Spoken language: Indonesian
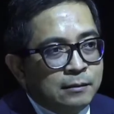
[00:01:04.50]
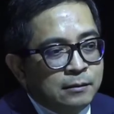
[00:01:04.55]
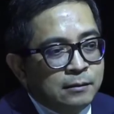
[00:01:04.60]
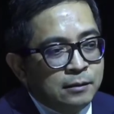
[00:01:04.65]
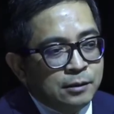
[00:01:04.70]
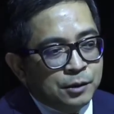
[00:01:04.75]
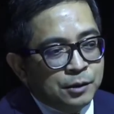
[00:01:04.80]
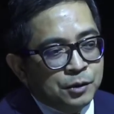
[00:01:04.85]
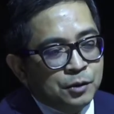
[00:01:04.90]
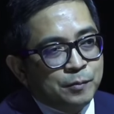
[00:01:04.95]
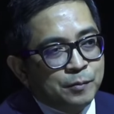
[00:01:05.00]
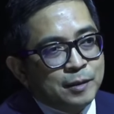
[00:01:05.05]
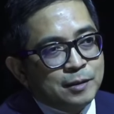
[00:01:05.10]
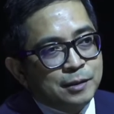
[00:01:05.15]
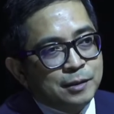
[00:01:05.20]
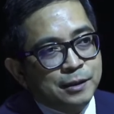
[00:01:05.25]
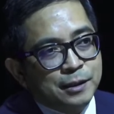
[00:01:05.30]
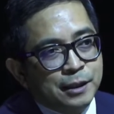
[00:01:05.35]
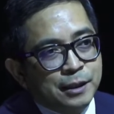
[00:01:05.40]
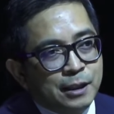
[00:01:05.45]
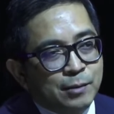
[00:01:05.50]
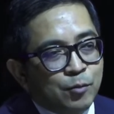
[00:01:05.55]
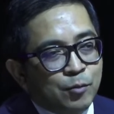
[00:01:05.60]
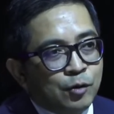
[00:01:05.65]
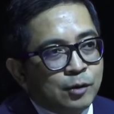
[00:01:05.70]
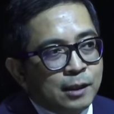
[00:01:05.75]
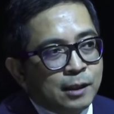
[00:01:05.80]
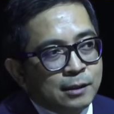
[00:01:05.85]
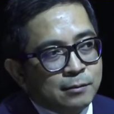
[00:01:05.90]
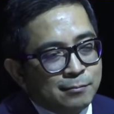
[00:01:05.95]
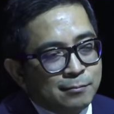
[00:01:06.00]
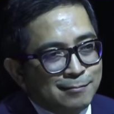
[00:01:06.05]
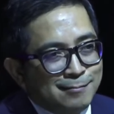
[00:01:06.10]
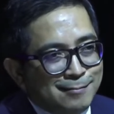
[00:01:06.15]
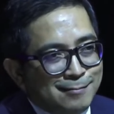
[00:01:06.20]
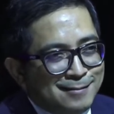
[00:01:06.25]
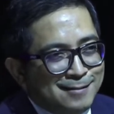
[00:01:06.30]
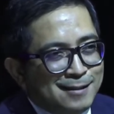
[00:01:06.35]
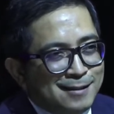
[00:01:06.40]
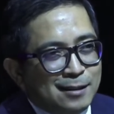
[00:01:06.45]
kalau presidennya Demokrat
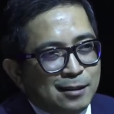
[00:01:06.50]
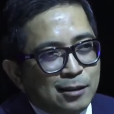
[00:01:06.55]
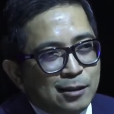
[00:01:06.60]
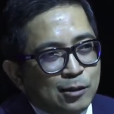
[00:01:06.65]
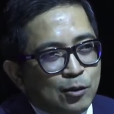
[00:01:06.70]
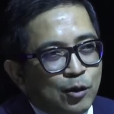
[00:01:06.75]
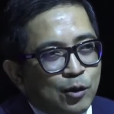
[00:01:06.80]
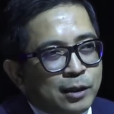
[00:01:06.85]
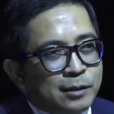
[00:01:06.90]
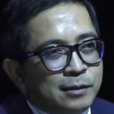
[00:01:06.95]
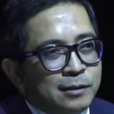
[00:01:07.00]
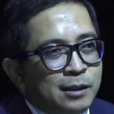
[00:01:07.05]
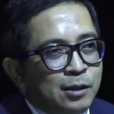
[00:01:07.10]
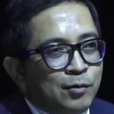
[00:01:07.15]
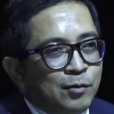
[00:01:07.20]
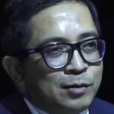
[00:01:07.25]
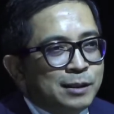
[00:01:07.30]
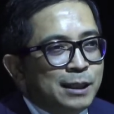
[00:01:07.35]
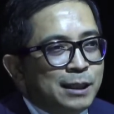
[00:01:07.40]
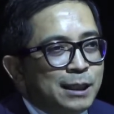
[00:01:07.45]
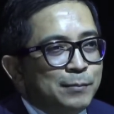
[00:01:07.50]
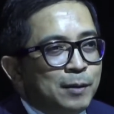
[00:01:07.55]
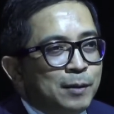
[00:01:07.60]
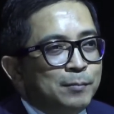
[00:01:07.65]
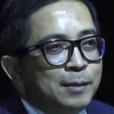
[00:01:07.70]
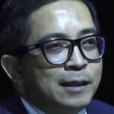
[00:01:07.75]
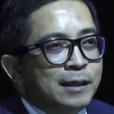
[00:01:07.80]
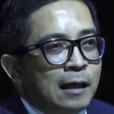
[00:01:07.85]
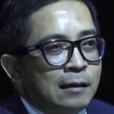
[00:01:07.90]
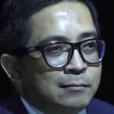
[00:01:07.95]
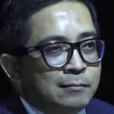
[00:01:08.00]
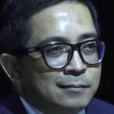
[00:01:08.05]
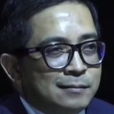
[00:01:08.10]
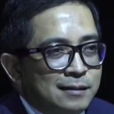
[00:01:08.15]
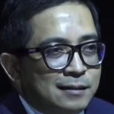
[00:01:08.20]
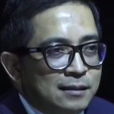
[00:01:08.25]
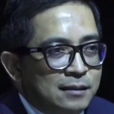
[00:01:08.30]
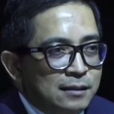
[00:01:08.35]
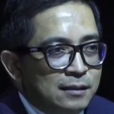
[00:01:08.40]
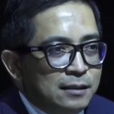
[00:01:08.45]
kongresnya dikuasai Republikan
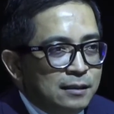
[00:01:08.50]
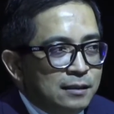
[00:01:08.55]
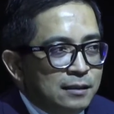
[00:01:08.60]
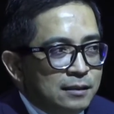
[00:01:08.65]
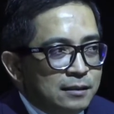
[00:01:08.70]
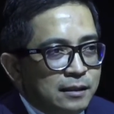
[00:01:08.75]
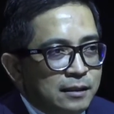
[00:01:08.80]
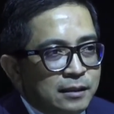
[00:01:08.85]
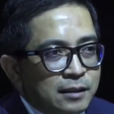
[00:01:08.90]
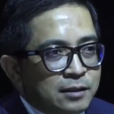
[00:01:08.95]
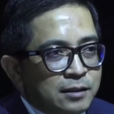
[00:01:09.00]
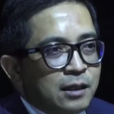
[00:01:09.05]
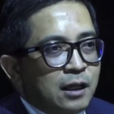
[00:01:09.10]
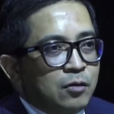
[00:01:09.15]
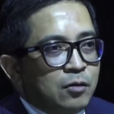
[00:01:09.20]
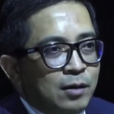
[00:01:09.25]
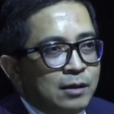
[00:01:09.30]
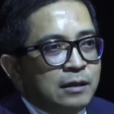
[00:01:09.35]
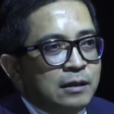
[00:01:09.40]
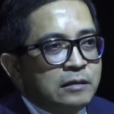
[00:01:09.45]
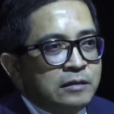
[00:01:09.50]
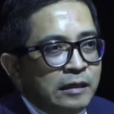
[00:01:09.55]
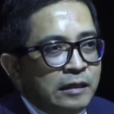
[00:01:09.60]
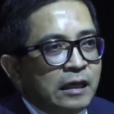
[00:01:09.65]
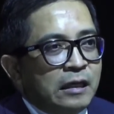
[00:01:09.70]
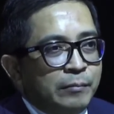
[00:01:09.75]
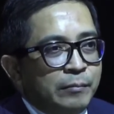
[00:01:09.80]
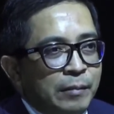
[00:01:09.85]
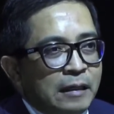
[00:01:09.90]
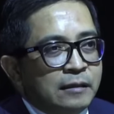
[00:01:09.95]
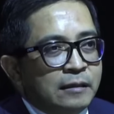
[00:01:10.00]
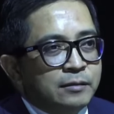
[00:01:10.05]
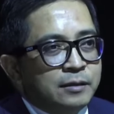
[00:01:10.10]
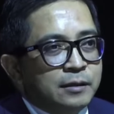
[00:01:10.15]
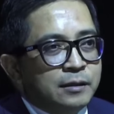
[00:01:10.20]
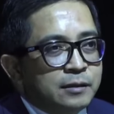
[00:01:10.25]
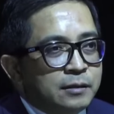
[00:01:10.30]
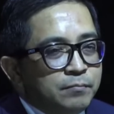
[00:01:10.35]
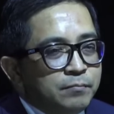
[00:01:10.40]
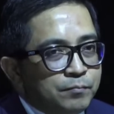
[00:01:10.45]
sehingga selalu ada check and
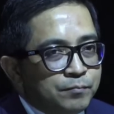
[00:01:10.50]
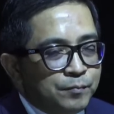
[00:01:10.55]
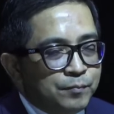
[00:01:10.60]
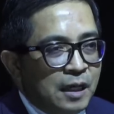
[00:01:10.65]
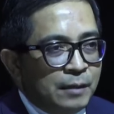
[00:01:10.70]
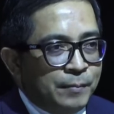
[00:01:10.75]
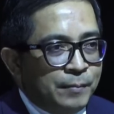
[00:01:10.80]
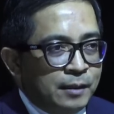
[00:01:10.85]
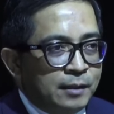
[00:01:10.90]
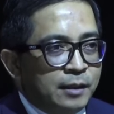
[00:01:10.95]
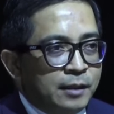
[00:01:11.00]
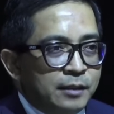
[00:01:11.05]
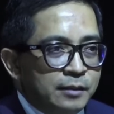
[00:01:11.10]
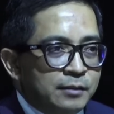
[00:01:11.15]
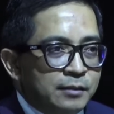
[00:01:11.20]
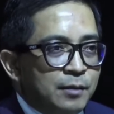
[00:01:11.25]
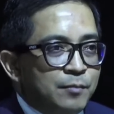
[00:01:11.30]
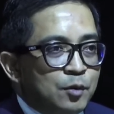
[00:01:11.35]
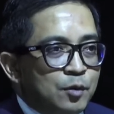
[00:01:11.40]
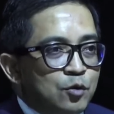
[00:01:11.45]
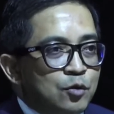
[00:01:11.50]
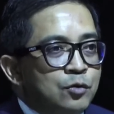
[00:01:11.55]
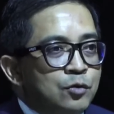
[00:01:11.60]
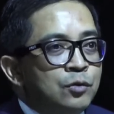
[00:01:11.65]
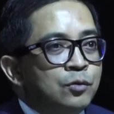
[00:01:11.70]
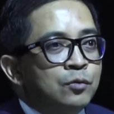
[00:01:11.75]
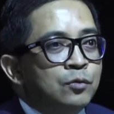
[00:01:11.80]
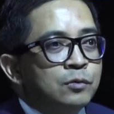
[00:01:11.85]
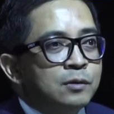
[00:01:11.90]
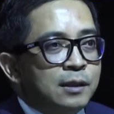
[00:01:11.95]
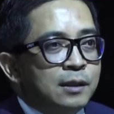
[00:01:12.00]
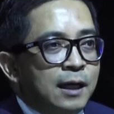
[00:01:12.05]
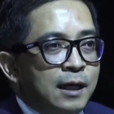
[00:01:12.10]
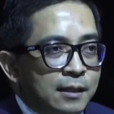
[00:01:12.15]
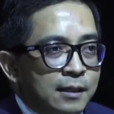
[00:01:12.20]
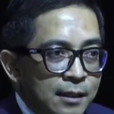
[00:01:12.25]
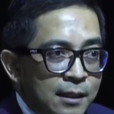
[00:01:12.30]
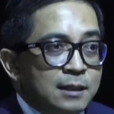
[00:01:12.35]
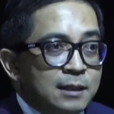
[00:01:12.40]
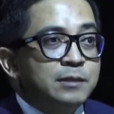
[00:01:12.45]
balances apakah kita menuju ke
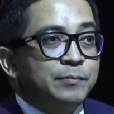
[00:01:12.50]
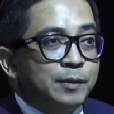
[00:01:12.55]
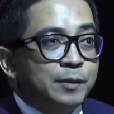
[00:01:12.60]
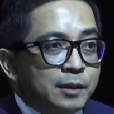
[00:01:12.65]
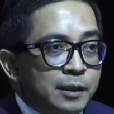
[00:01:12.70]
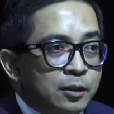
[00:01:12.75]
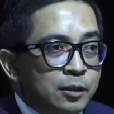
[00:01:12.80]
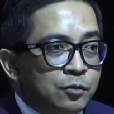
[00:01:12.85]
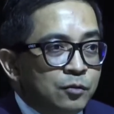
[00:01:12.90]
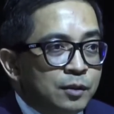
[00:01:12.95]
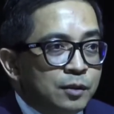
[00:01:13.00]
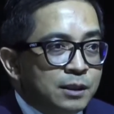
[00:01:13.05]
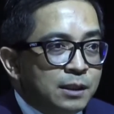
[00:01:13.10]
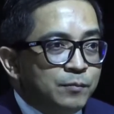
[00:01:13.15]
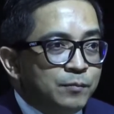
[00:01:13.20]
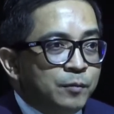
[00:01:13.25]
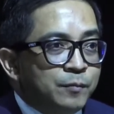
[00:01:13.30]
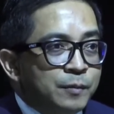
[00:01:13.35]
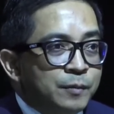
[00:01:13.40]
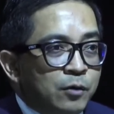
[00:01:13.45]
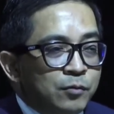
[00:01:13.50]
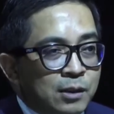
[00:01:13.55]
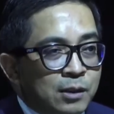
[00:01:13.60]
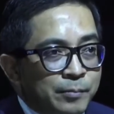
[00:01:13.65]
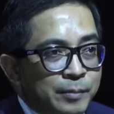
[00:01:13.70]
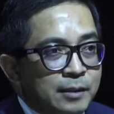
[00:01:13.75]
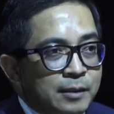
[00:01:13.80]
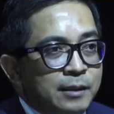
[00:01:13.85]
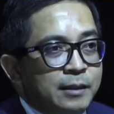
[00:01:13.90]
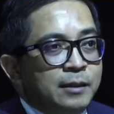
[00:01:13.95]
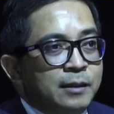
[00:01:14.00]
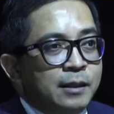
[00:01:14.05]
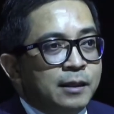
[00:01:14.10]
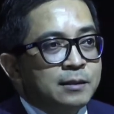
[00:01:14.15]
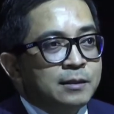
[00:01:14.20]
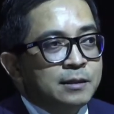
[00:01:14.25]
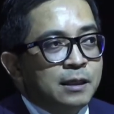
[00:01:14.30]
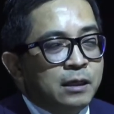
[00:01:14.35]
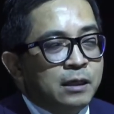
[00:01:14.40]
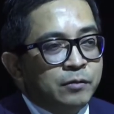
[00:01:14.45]
hal-hal seperti itu kita belum tahu tapi ini
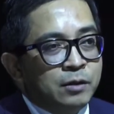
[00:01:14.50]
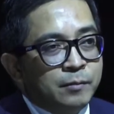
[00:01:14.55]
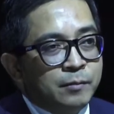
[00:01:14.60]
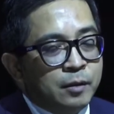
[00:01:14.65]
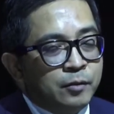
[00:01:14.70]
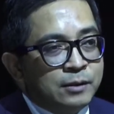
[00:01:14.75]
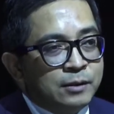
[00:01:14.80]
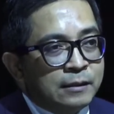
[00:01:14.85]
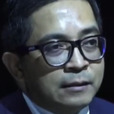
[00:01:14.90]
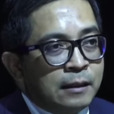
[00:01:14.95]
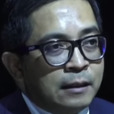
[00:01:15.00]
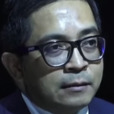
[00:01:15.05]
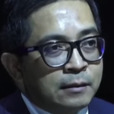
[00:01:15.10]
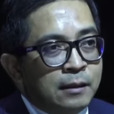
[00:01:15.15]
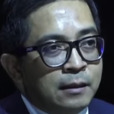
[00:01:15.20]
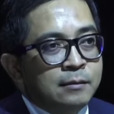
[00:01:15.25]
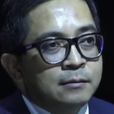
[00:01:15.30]
indikasi awal bahwa ternyata